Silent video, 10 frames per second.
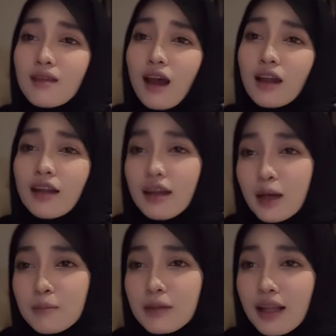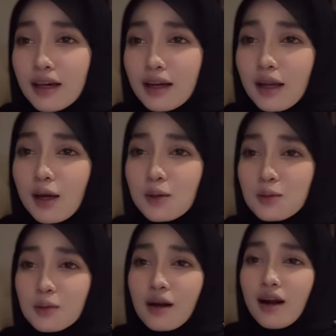Ada yang bilang
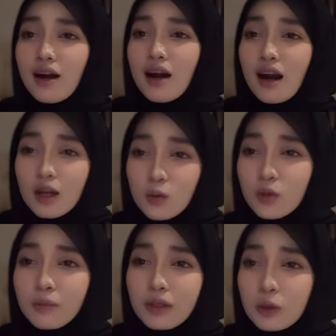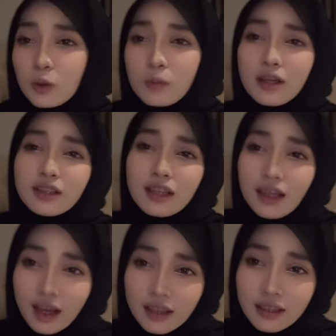kalau Alwi bin
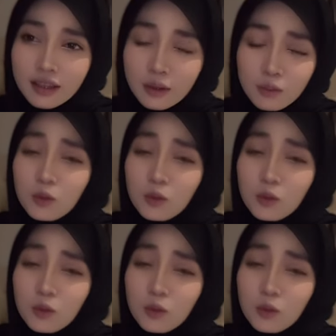Ubaidillah ini